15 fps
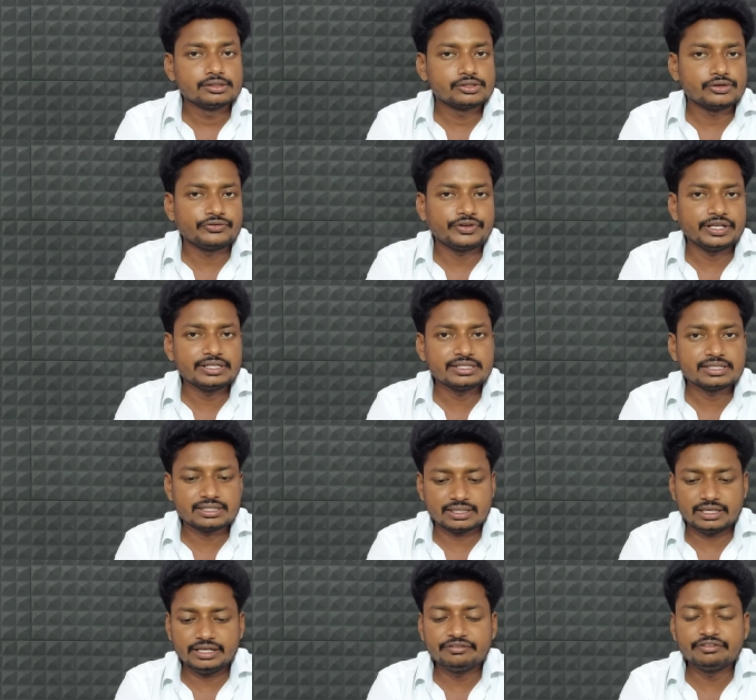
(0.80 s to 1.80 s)
సో ఫ్రెండ్స్
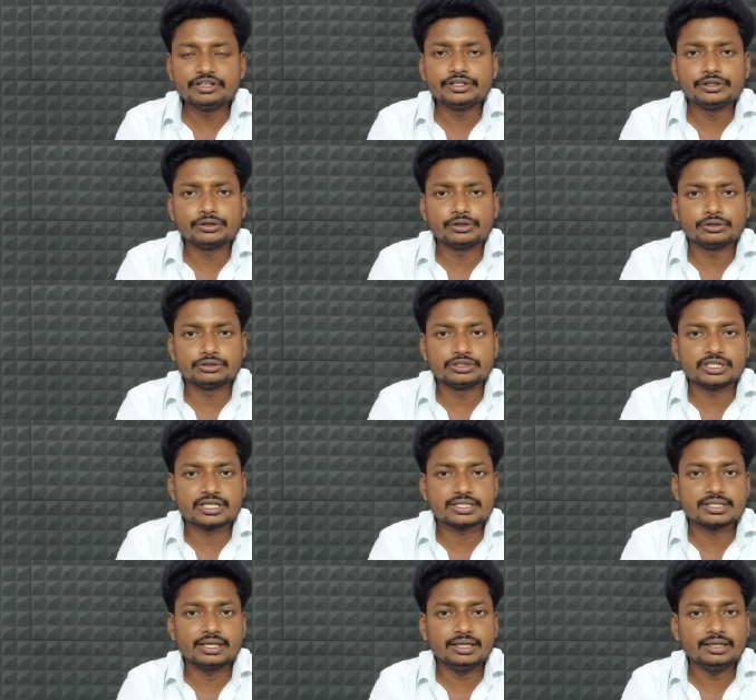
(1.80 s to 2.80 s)
ఈ వీడియోలో
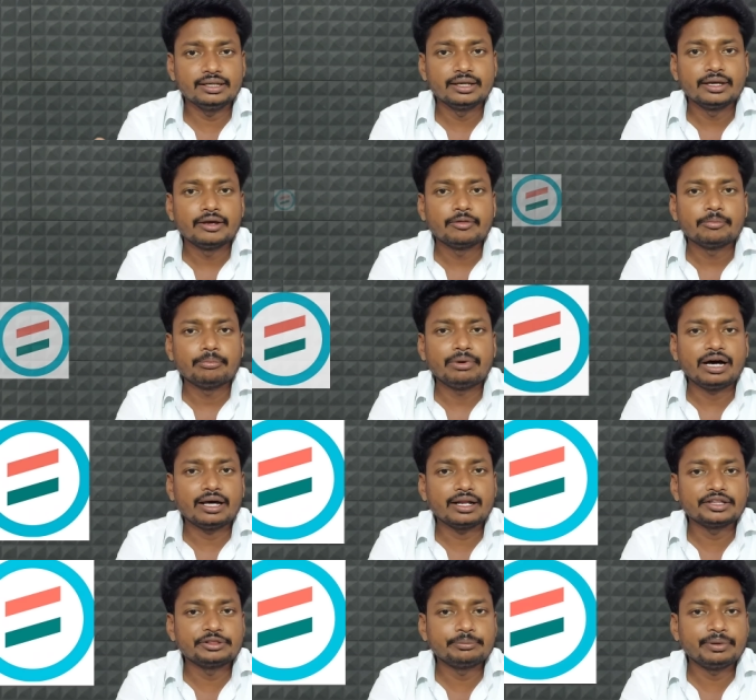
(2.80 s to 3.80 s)
వచ్చేసి
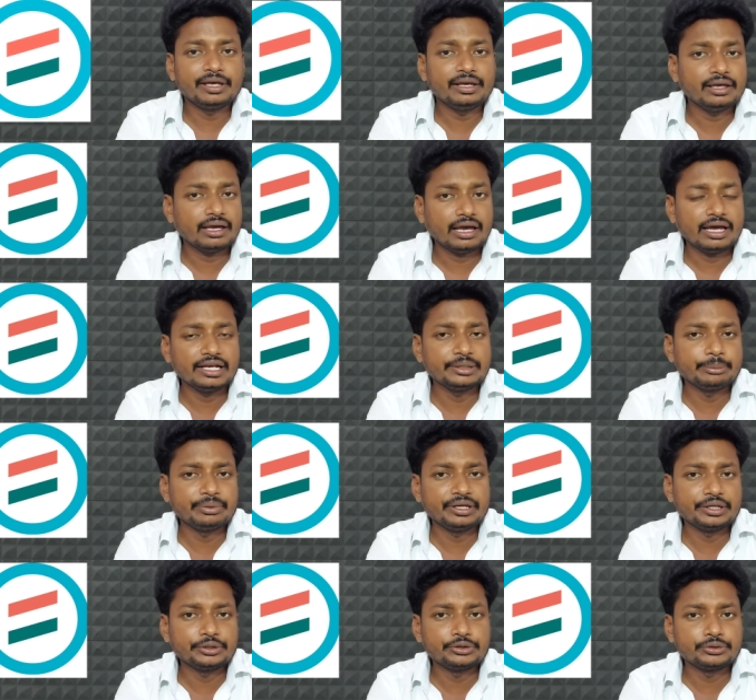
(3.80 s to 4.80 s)
భారత్ పే అనే
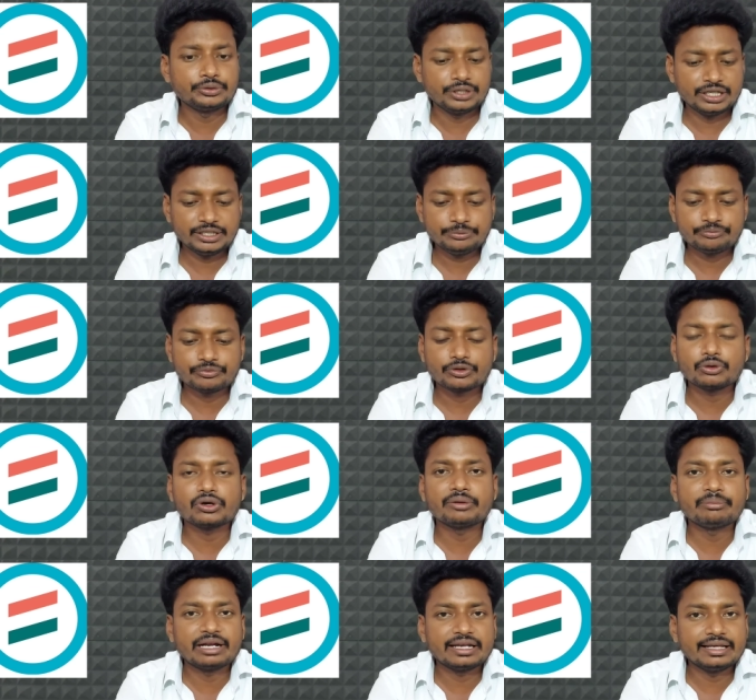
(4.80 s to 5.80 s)
పేరుతోటి
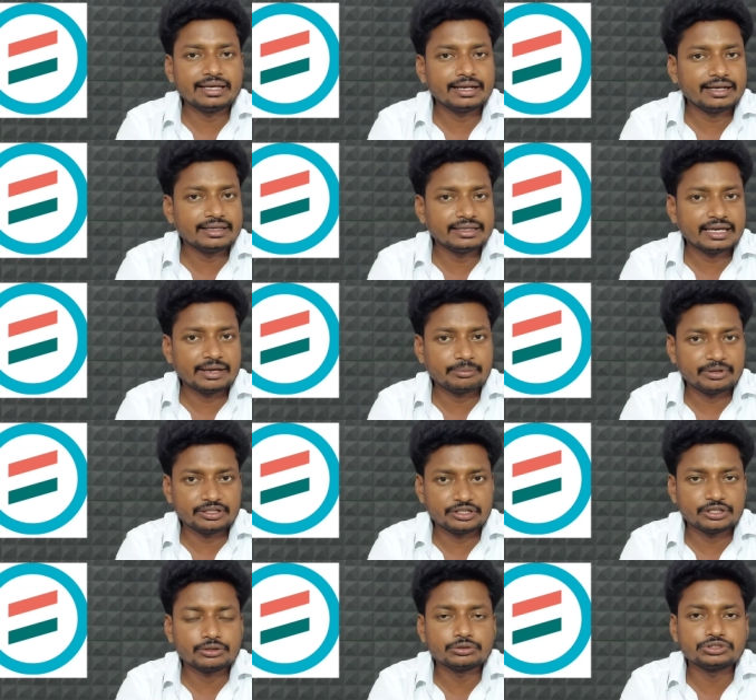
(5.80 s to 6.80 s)
ఒక మనీ ఎర్నింగ్ యాప్
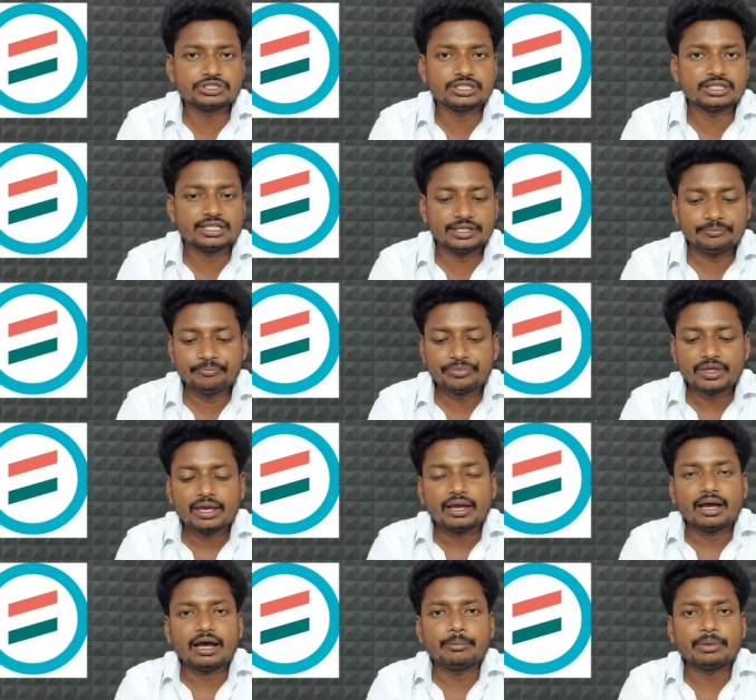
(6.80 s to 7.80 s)
అయితే వచ్చింది
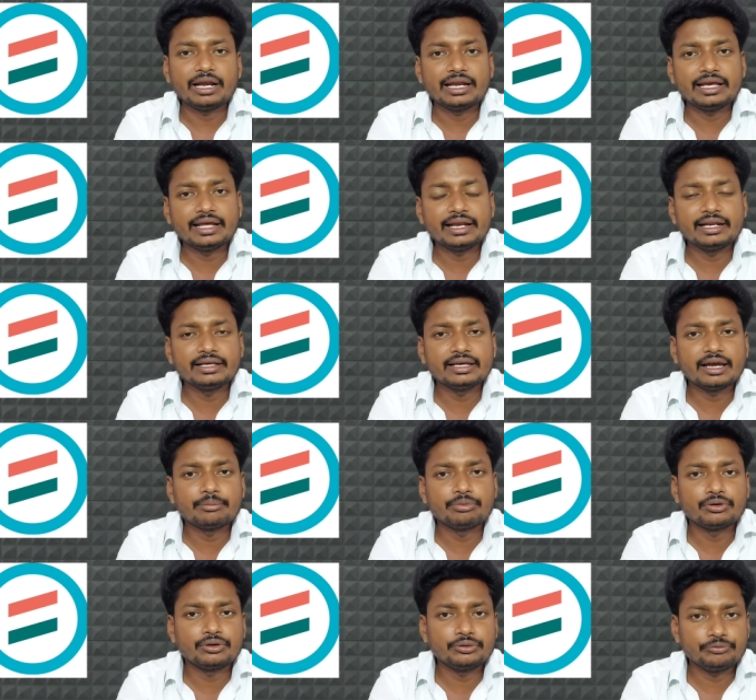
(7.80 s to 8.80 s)
ఆ మనీ ఎర్నింగ్
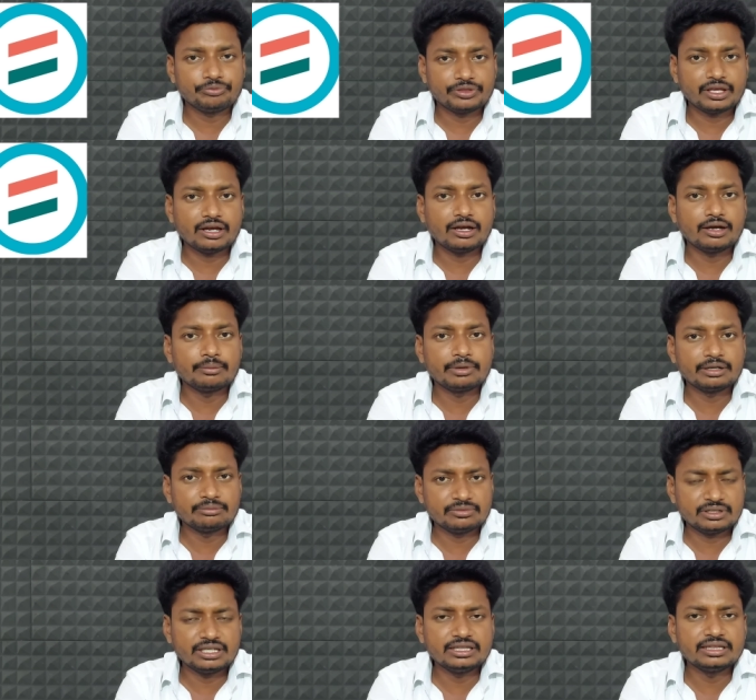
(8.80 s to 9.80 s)
యాప్లో మనం
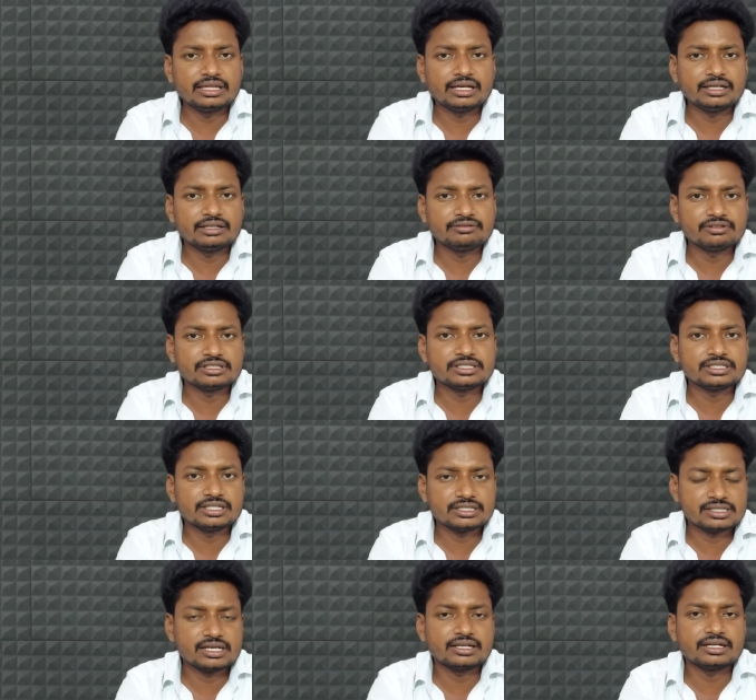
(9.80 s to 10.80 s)
ఇంత ఇన్వెస్ట్
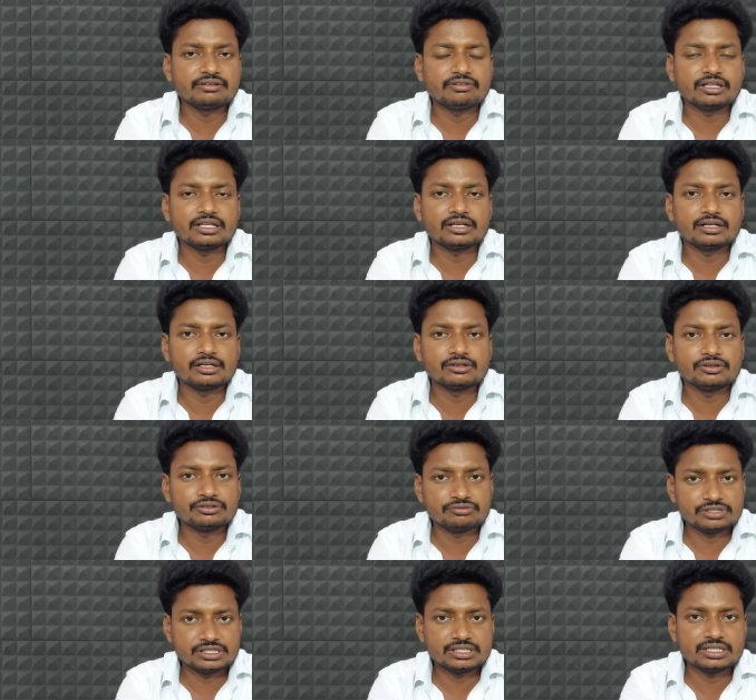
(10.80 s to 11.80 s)
చేస్తే అంటే వందలలో
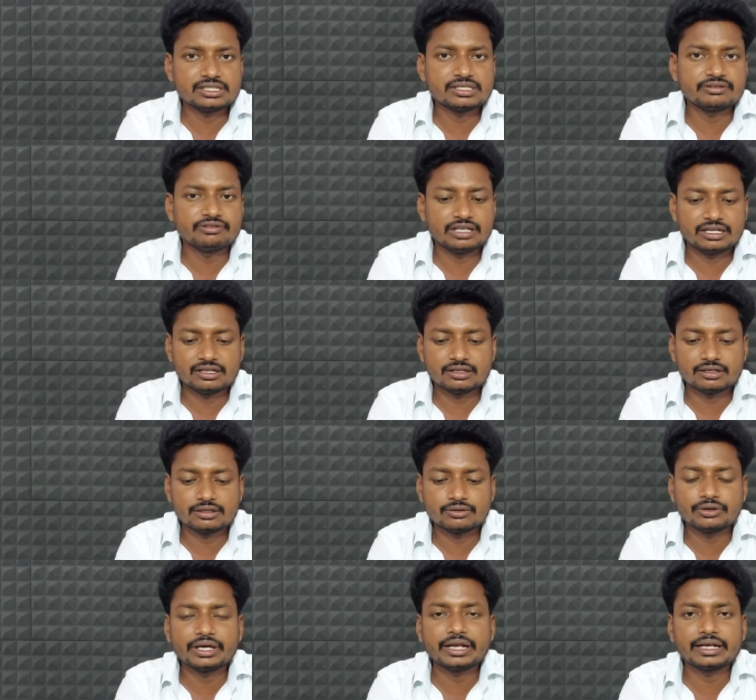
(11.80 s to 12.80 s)
ఇన్వెస్ట్ చేస్తే
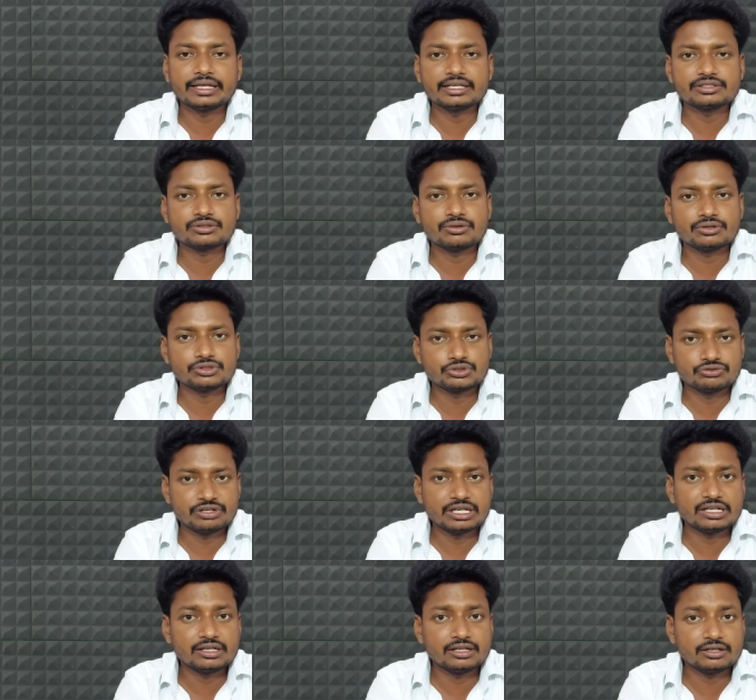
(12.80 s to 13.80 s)
వేలల్లో ఎర్ని చేసుకోవచ్చు
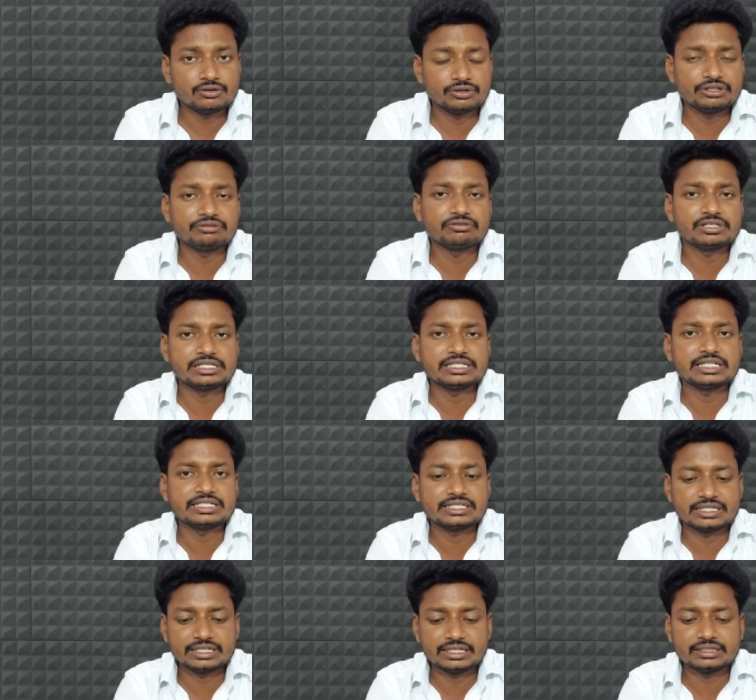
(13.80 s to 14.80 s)
వేలల్లో ఇన్వెస్ట్
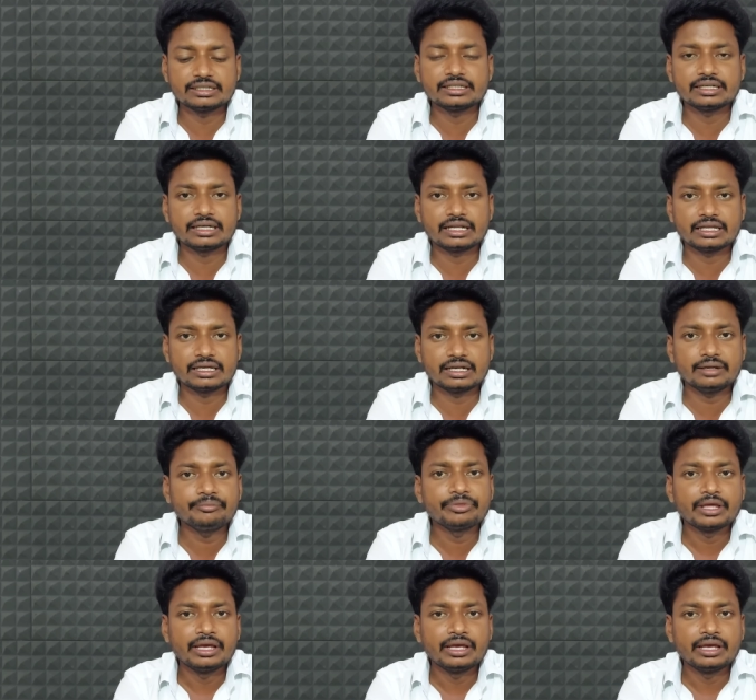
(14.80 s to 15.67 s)
చేసినట్టయితే దగ్గర దగ్గర